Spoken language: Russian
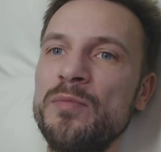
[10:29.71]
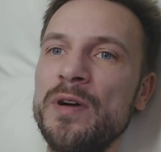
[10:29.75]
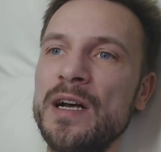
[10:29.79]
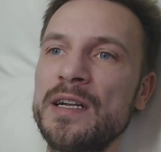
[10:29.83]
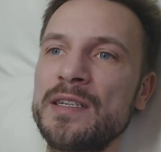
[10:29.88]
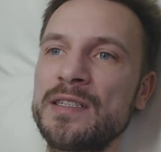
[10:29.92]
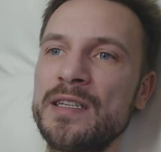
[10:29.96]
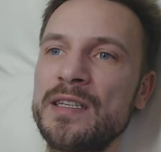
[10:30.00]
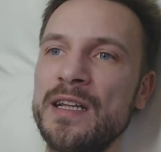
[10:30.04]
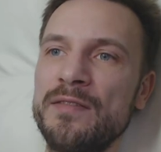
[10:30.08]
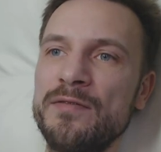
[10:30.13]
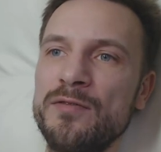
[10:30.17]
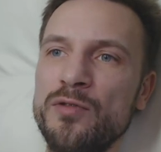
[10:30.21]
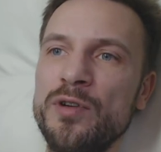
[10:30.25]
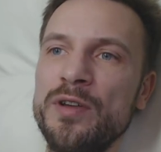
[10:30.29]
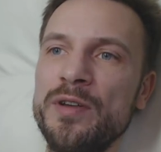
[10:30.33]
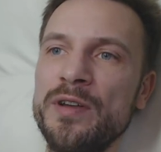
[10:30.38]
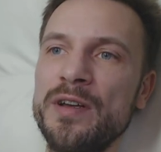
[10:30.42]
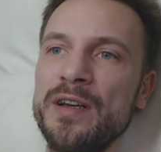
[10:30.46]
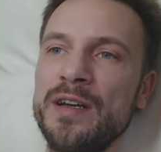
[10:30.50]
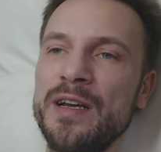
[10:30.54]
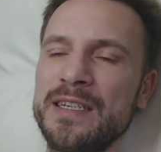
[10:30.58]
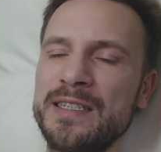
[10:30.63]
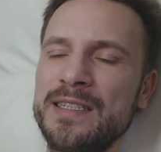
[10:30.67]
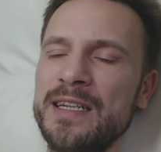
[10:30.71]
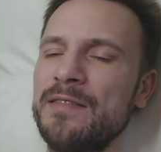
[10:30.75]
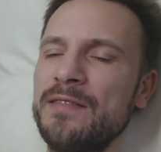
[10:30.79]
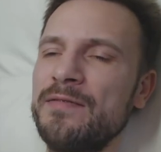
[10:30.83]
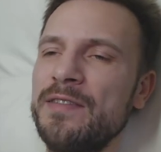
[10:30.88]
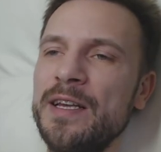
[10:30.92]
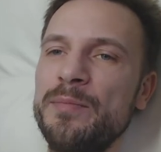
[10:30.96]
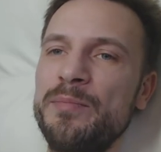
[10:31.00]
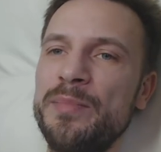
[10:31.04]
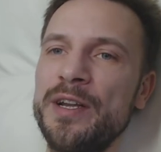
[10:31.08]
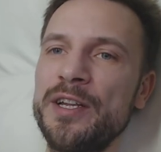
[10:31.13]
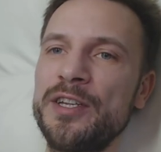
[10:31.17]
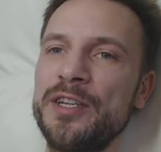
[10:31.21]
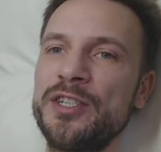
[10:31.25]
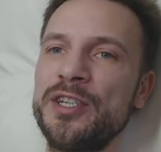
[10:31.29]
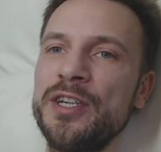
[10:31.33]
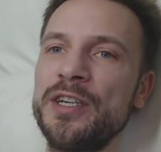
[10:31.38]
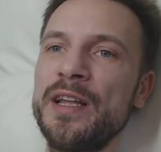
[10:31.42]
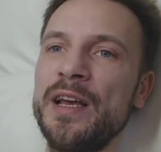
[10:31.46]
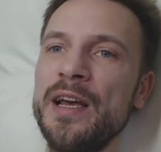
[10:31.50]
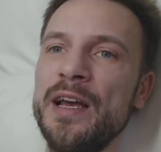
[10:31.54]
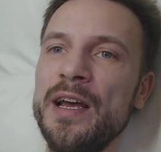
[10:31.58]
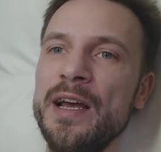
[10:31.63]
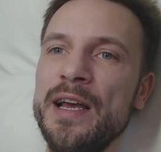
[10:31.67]
основной, основных
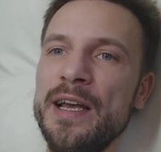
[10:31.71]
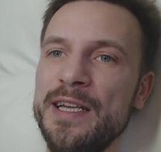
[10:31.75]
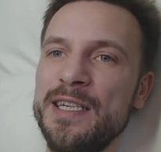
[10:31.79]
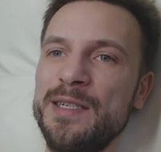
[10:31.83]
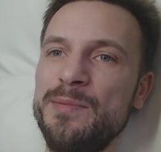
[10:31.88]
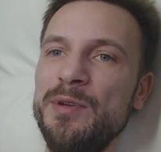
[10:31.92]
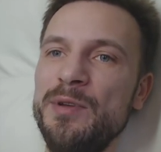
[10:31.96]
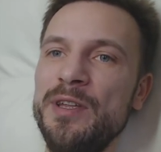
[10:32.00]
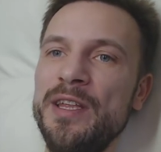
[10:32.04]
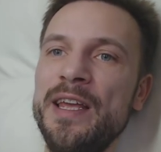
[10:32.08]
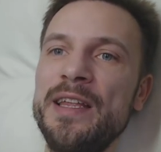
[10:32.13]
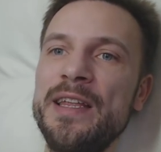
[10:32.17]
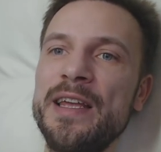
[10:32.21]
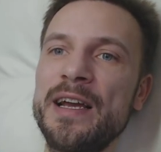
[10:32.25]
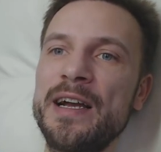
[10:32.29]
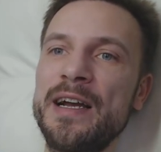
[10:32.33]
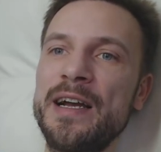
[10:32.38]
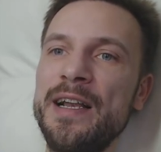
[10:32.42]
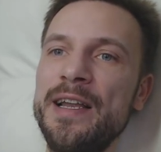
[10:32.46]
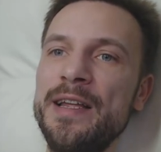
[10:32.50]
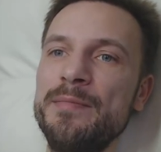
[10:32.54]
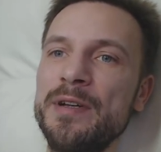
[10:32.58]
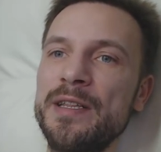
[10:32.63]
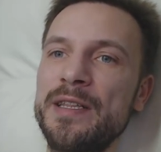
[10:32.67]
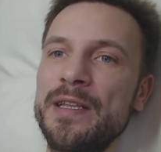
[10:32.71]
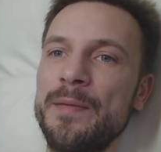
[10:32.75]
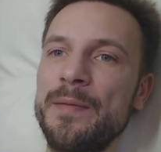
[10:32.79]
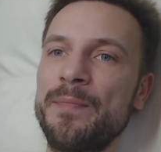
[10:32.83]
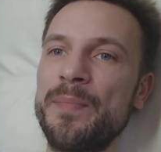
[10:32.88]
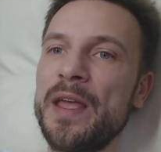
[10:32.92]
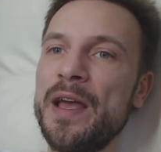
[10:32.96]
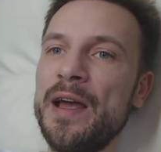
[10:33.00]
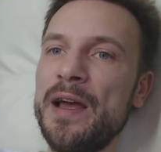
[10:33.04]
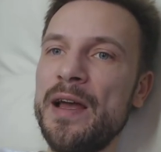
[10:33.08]
причин изменения климата.